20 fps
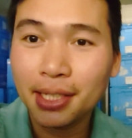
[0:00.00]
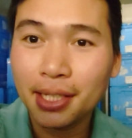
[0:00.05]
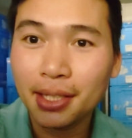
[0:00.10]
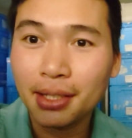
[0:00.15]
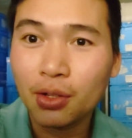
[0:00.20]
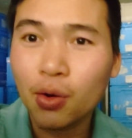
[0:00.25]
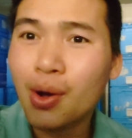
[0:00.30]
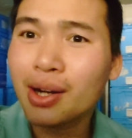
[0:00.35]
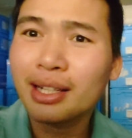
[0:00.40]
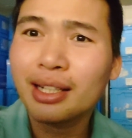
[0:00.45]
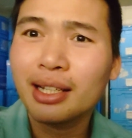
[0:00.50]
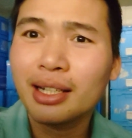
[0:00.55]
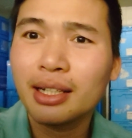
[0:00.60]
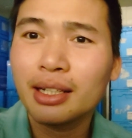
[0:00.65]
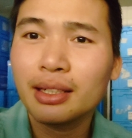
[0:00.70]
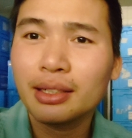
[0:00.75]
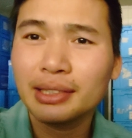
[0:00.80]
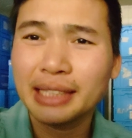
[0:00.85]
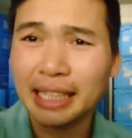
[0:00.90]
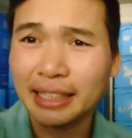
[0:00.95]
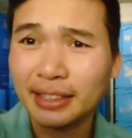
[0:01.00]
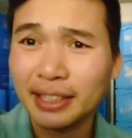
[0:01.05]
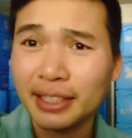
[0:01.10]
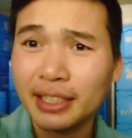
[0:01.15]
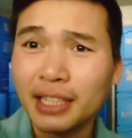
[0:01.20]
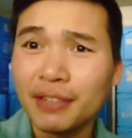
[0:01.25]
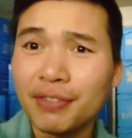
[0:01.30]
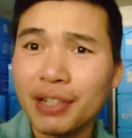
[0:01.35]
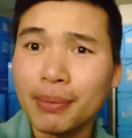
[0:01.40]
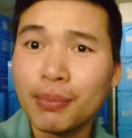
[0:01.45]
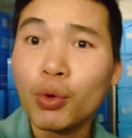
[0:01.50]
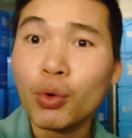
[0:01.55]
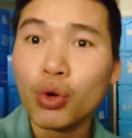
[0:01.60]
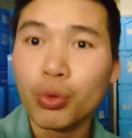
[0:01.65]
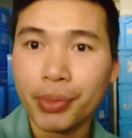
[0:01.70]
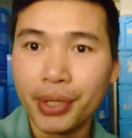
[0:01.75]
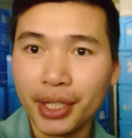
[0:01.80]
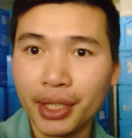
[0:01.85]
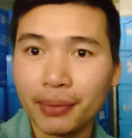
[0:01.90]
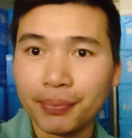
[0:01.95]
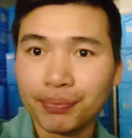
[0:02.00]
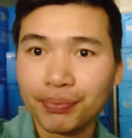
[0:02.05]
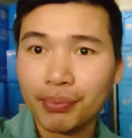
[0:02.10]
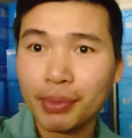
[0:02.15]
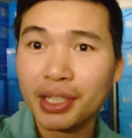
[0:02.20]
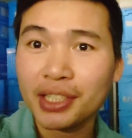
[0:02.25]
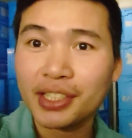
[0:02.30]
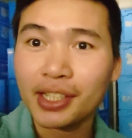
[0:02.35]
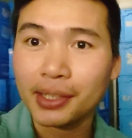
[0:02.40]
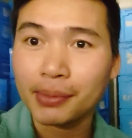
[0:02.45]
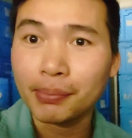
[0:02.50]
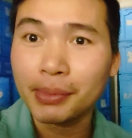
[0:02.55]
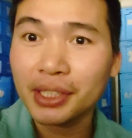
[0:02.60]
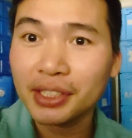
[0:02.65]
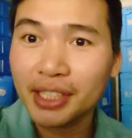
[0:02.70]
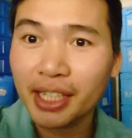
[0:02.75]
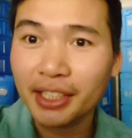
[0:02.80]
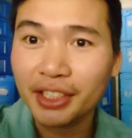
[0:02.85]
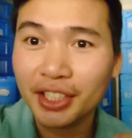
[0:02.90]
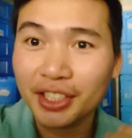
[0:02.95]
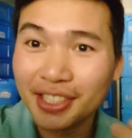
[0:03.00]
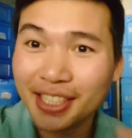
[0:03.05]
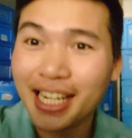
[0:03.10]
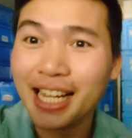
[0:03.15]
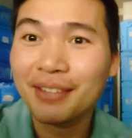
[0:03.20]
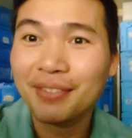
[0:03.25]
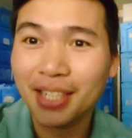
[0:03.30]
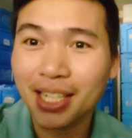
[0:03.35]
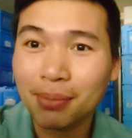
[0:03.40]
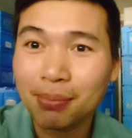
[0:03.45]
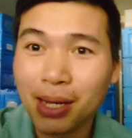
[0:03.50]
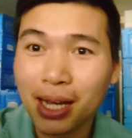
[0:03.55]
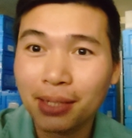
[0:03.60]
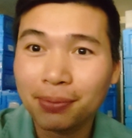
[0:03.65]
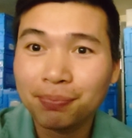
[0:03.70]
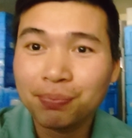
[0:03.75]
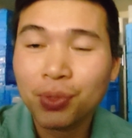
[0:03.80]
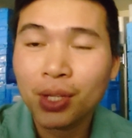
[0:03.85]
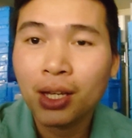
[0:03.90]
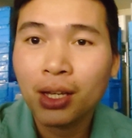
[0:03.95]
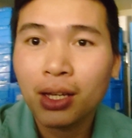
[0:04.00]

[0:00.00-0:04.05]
để hoặc là nhắn tin lên Facebook của mình á mình dần mình sẽ chia sẻ với các bạn